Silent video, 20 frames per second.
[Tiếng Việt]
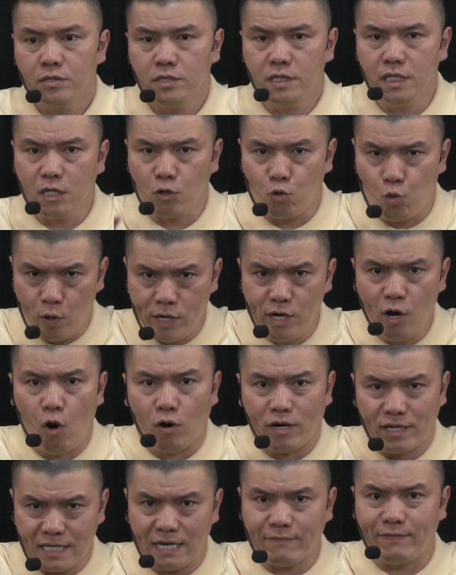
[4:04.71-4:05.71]
nhưng quy
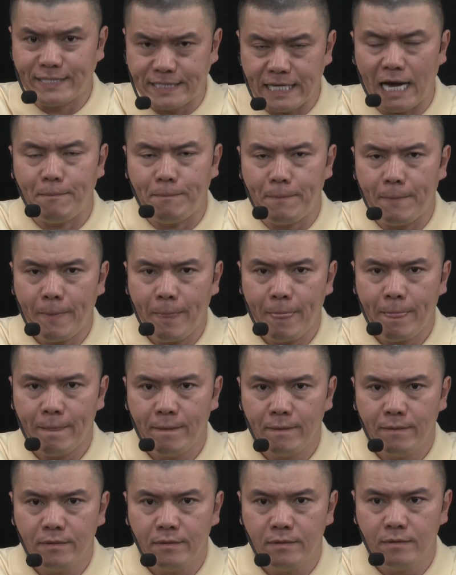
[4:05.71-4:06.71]
đổi nó ra phần trăm
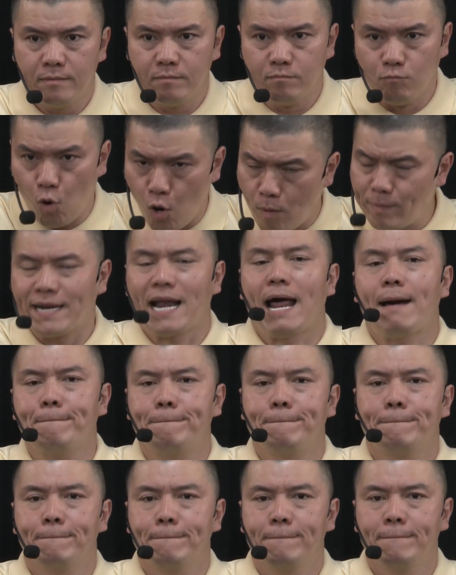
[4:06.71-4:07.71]
mỗi một năm,